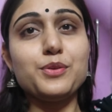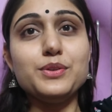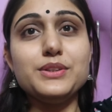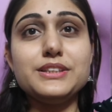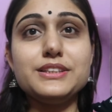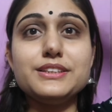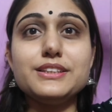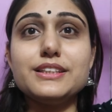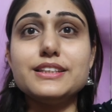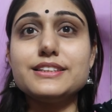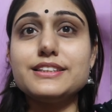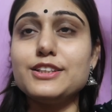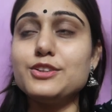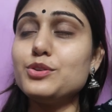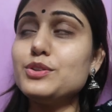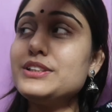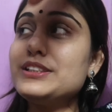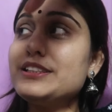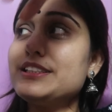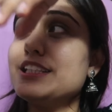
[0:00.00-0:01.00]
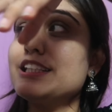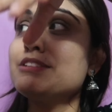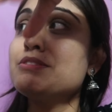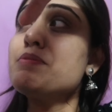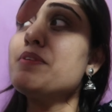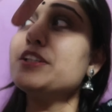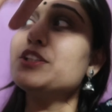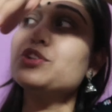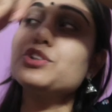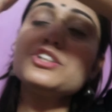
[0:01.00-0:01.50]
तो स्टेयर्स है तो स्टेयर्स
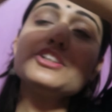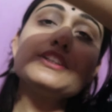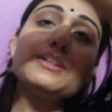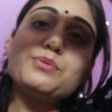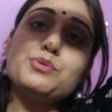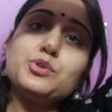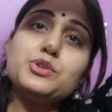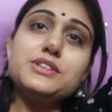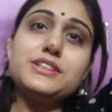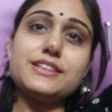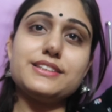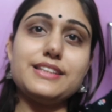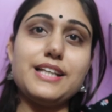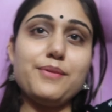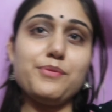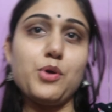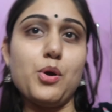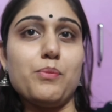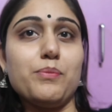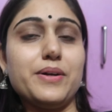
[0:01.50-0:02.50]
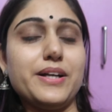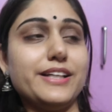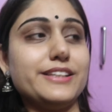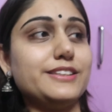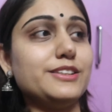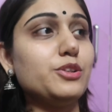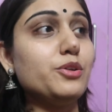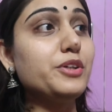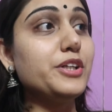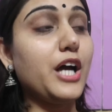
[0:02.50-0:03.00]
पे बैठ जाना सब कुछ दिखता है प्रॉपर
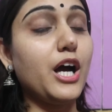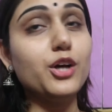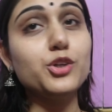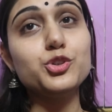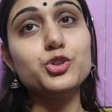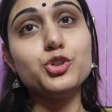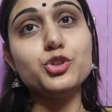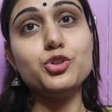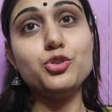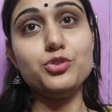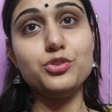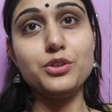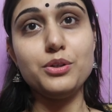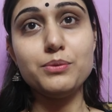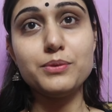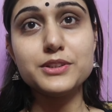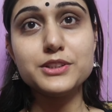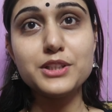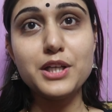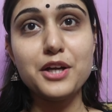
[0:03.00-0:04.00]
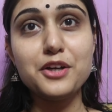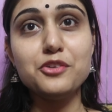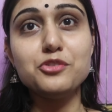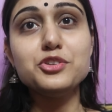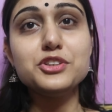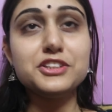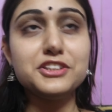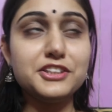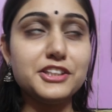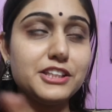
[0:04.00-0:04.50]
ऐसे तो रियांश के तो इतने मज़े आ रहे हैं
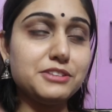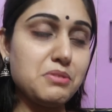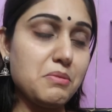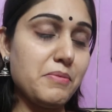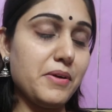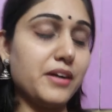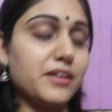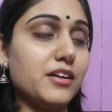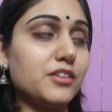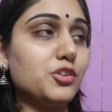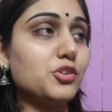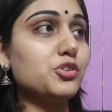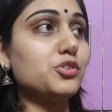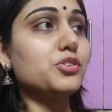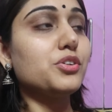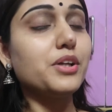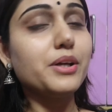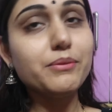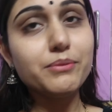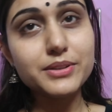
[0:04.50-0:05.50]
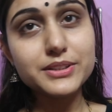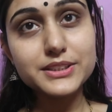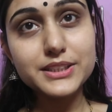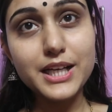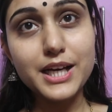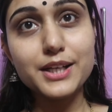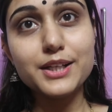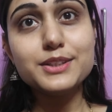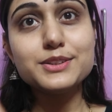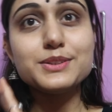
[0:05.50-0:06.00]
वो स्टेयर्स पर बैठ रहा तो इतने मज़े
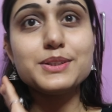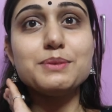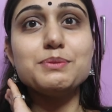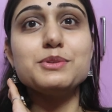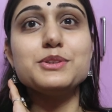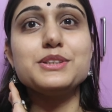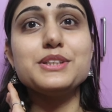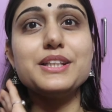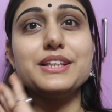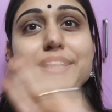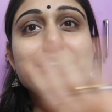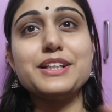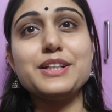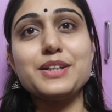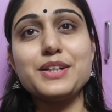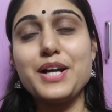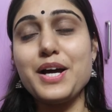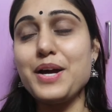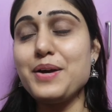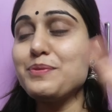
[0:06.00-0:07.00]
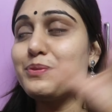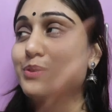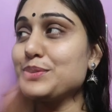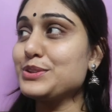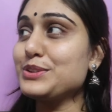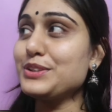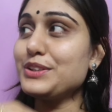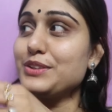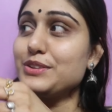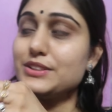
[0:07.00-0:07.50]
आ रहे हैं सब उसे दिख रहा है
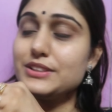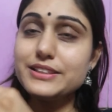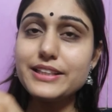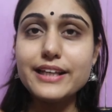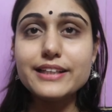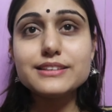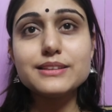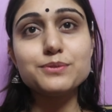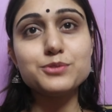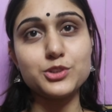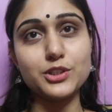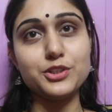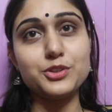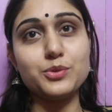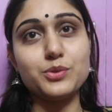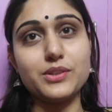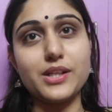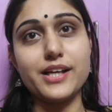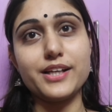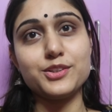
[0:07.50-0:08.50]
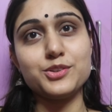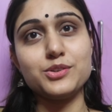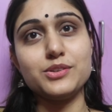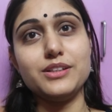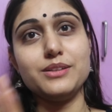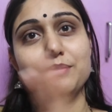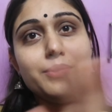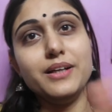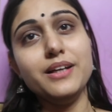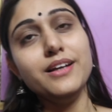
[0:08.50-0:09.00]
मुझे उसे यही सब चाहिए होता है
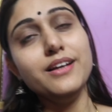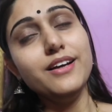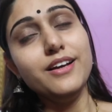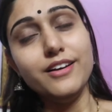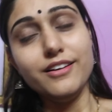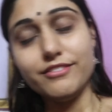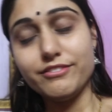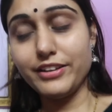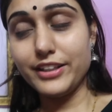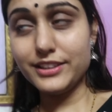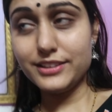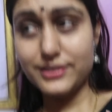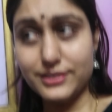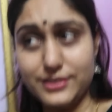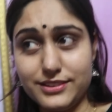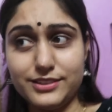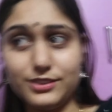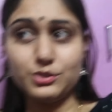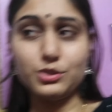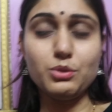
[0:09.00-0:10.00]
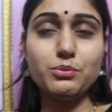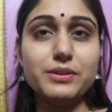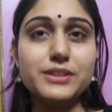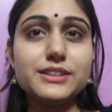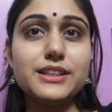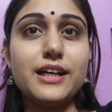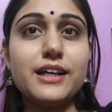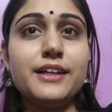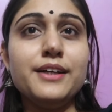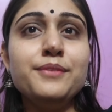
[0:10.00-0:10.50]
एक्चुअली में वही उसको
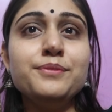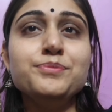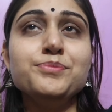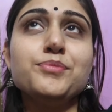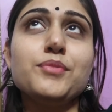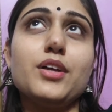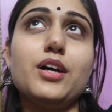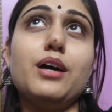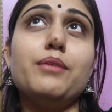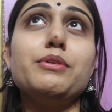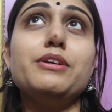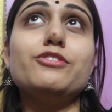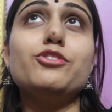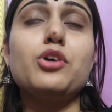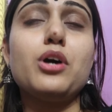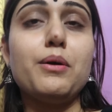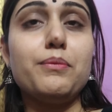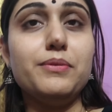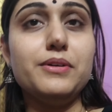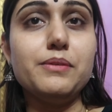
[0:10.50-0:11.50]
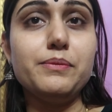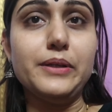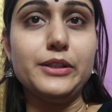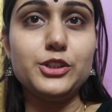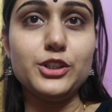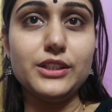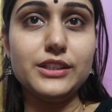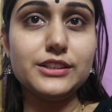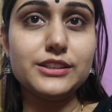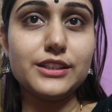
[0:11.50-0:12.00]
मज़े आ रहे हैं अभी वो कपड़े वपड़े
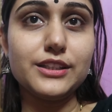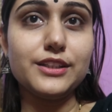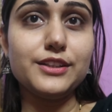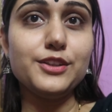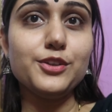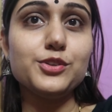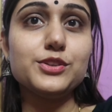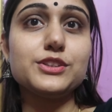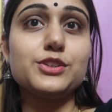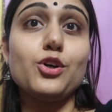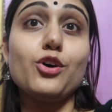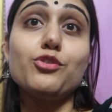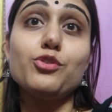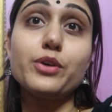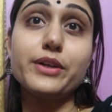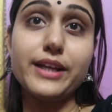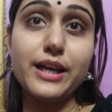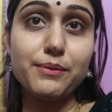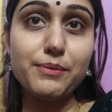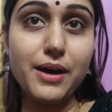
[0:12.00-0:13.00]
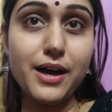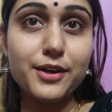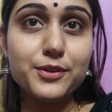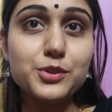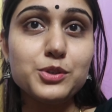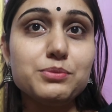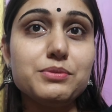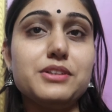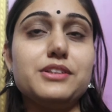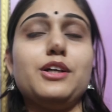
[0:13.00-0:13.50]
चेंज कर दिए उसके वो गया बाहर
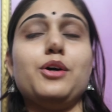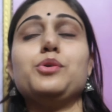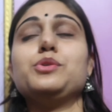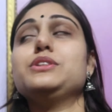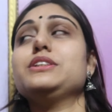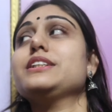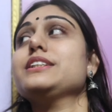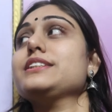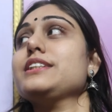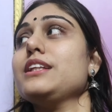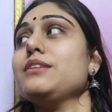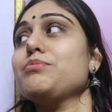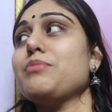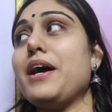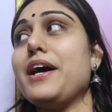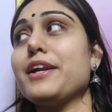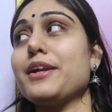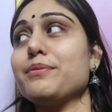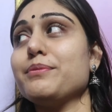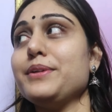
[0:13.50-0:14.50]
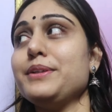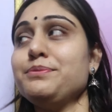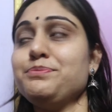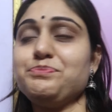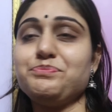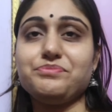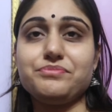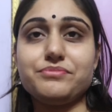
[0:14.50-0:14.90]
घूमने ताऊ जी के साथ पार्क में